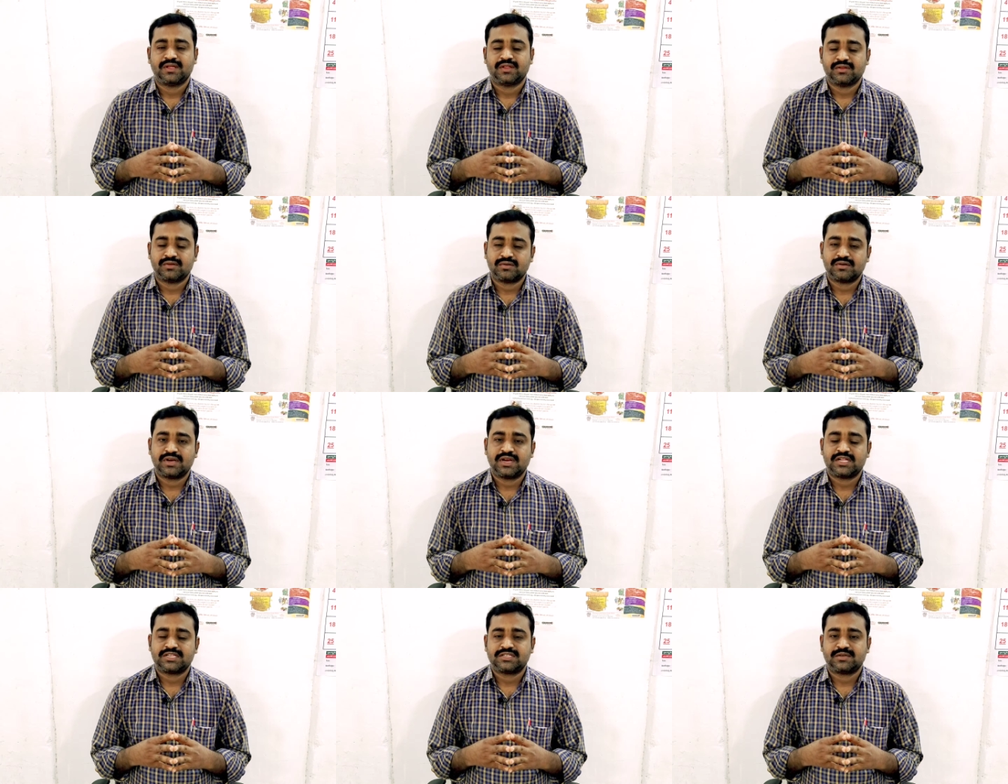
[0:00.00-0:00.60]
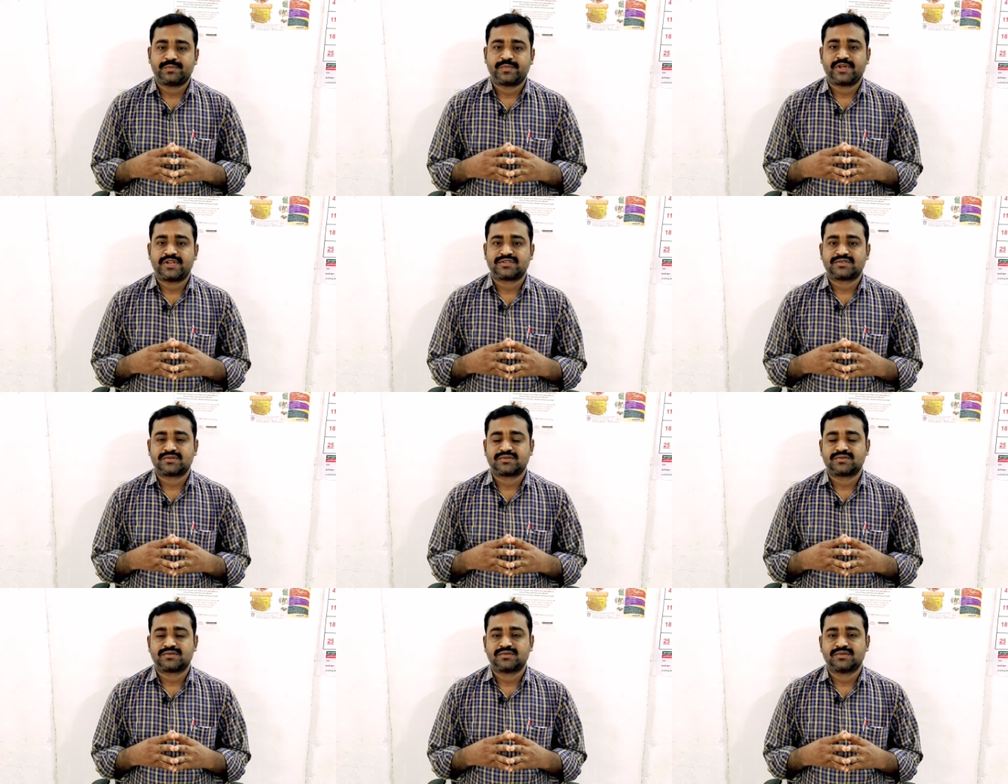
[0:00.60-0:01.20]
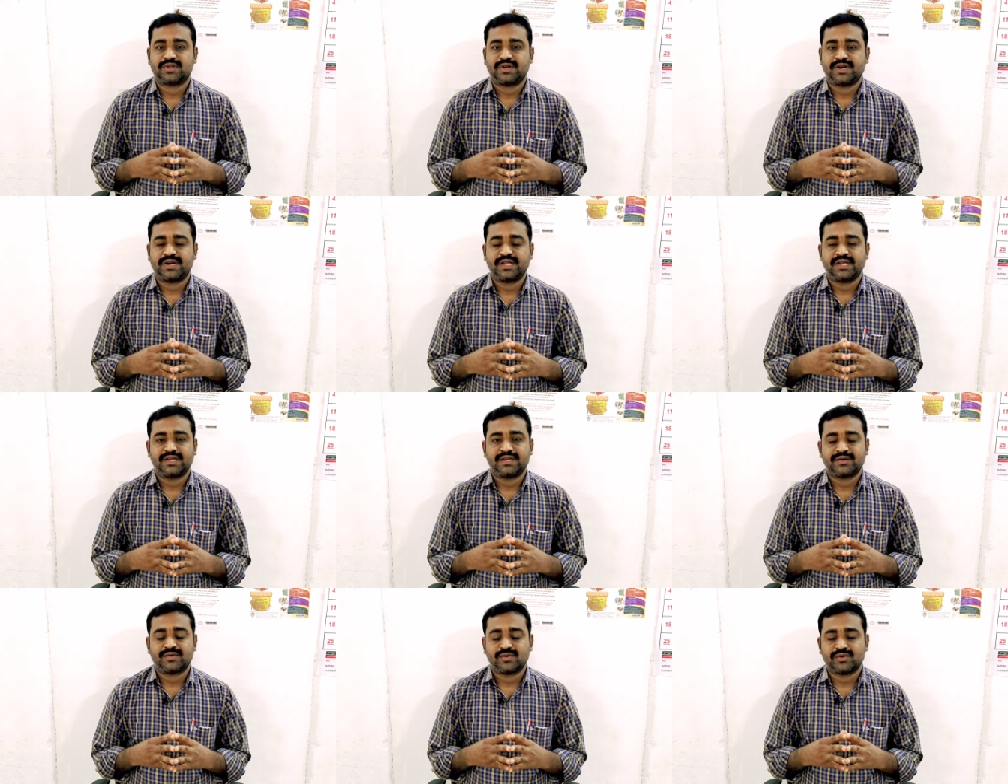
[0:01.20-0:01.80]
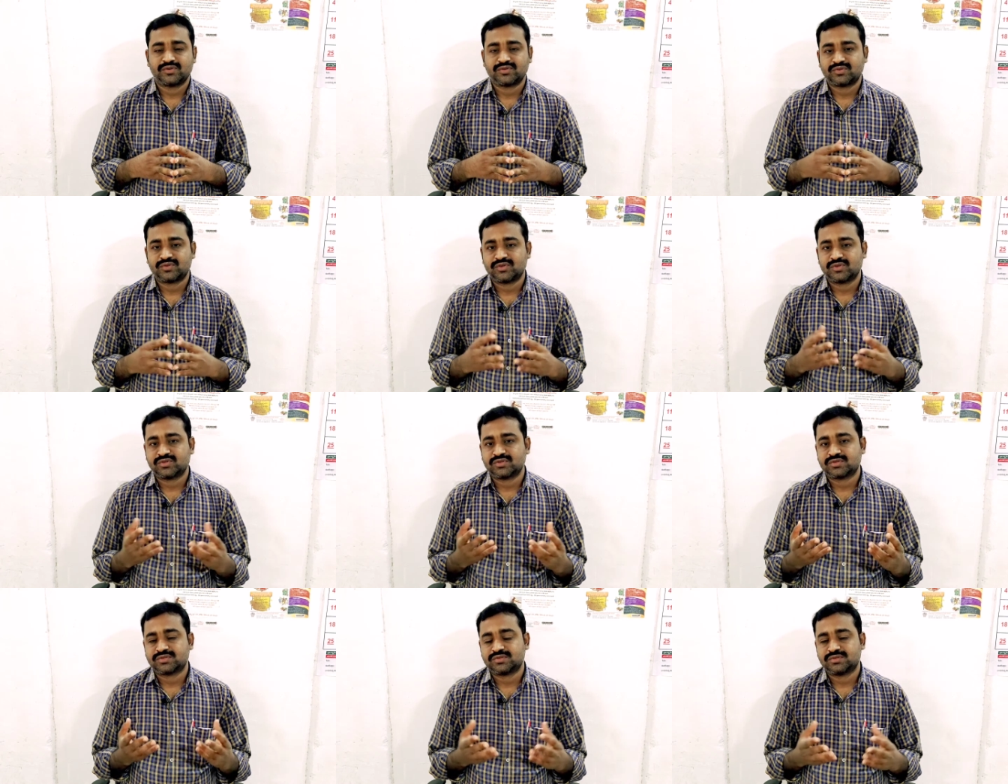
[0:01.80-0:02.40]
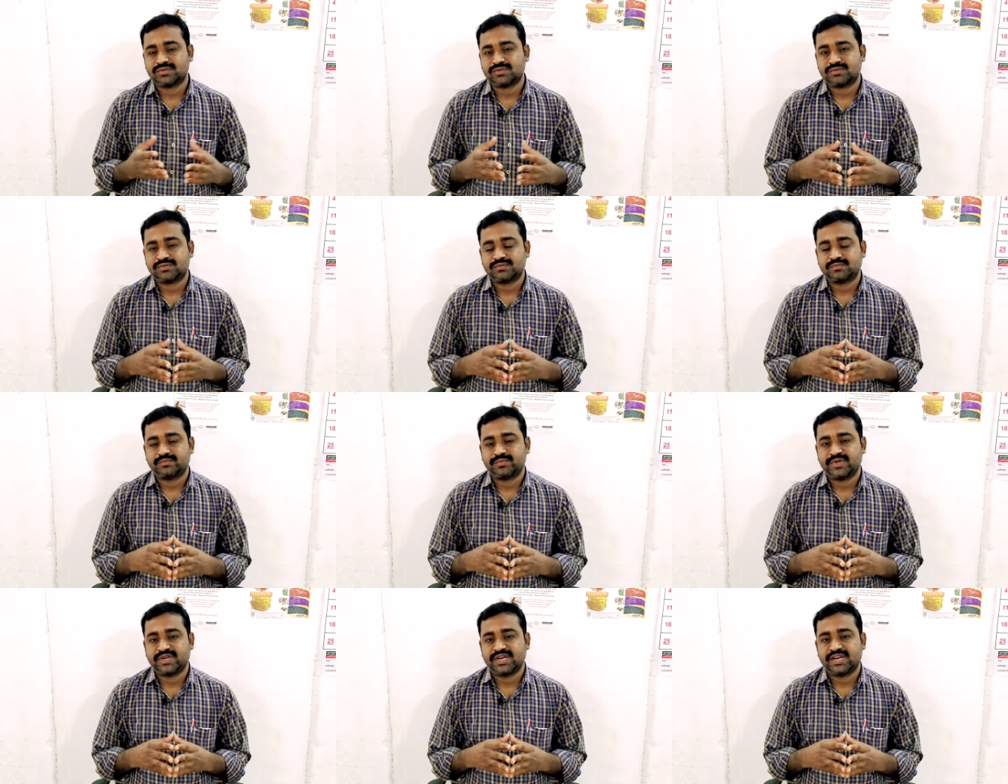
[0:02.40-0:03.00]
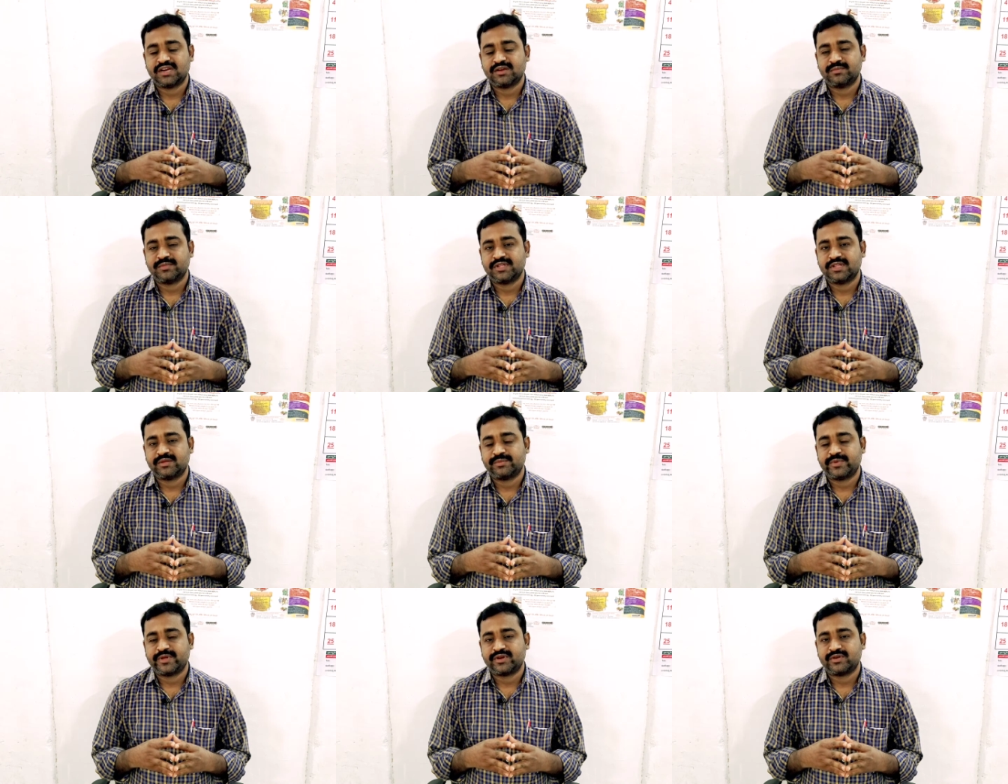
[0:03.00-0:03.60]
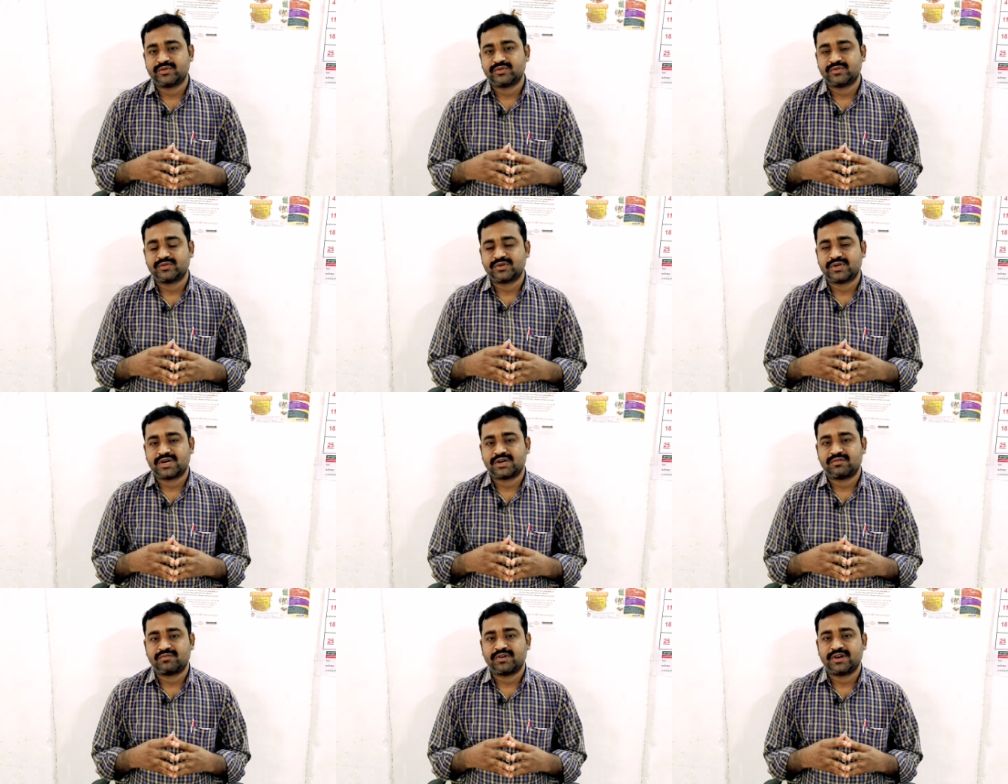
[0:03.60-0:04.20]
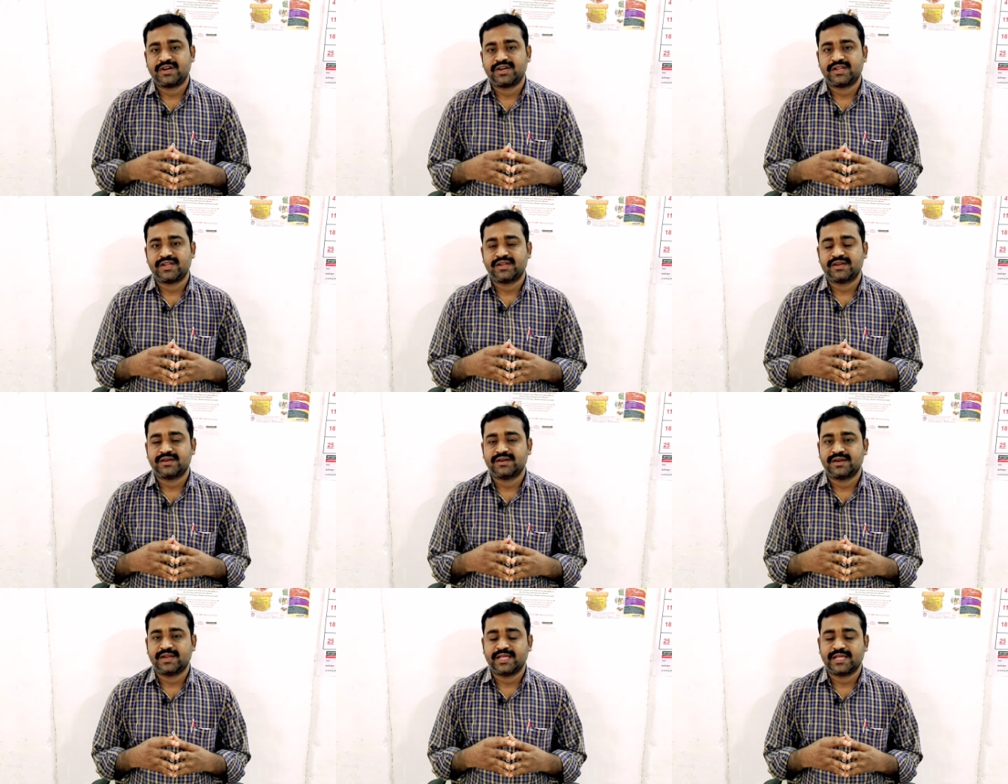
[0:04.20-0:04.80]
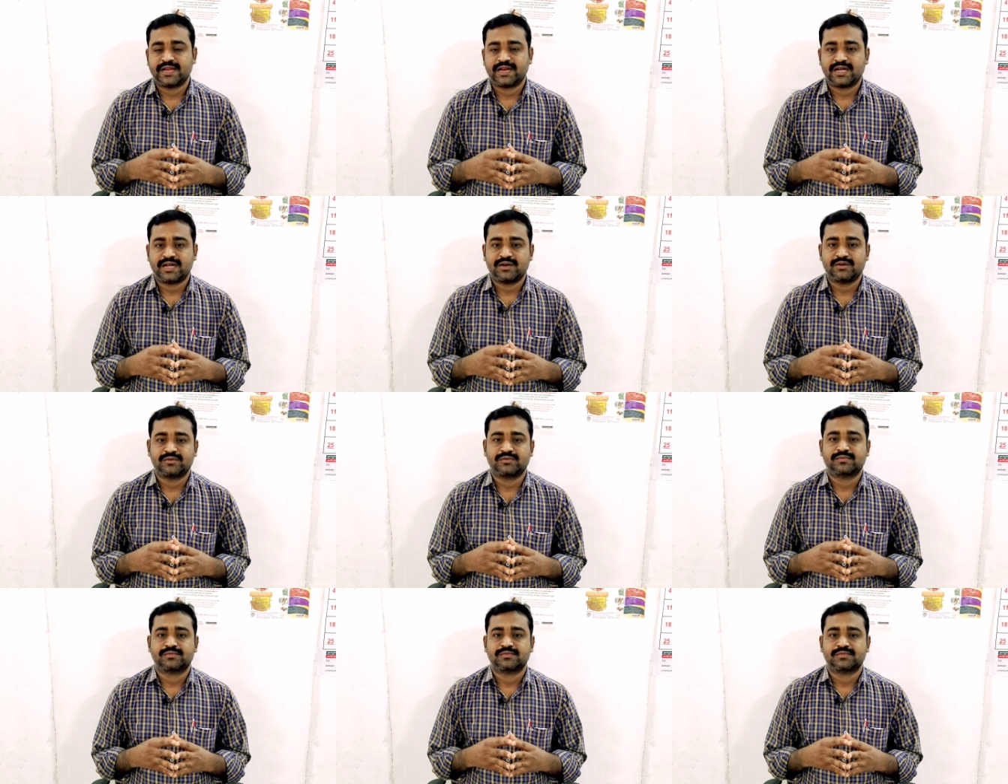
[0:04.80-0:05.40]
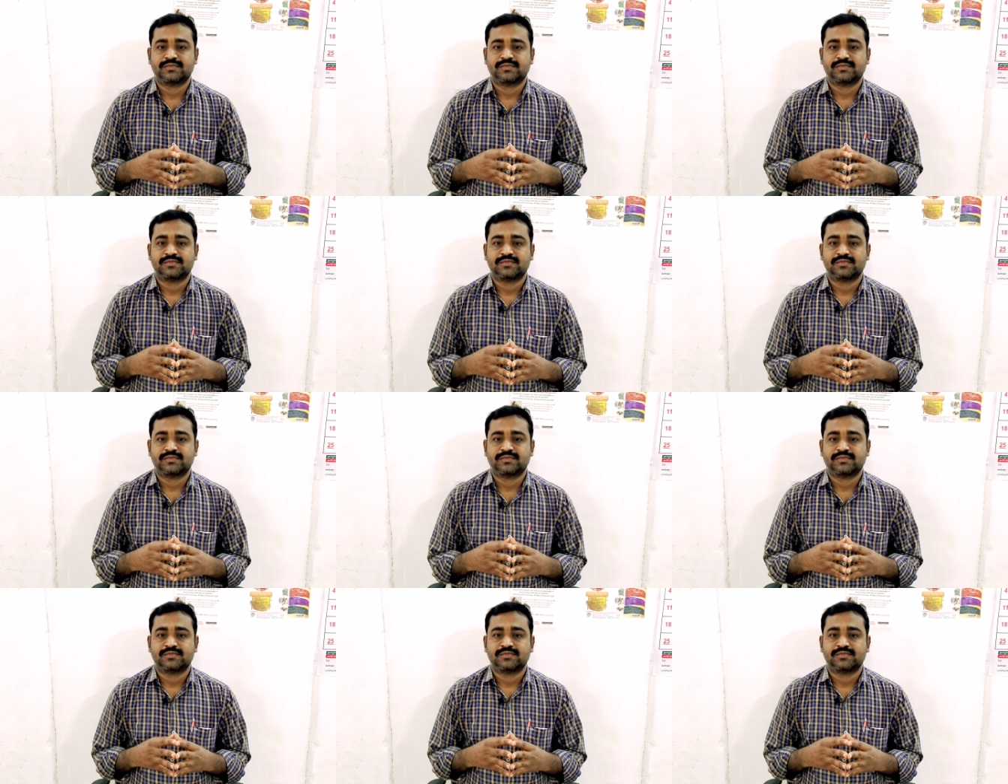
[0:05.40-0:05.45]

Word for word: ఎందుకు ఇలా చెప్పాల్సి వస్తుందంటే రోజు రోజుకు పిల్లల మీద పెరుగుతున్నటువంటి నేరాలు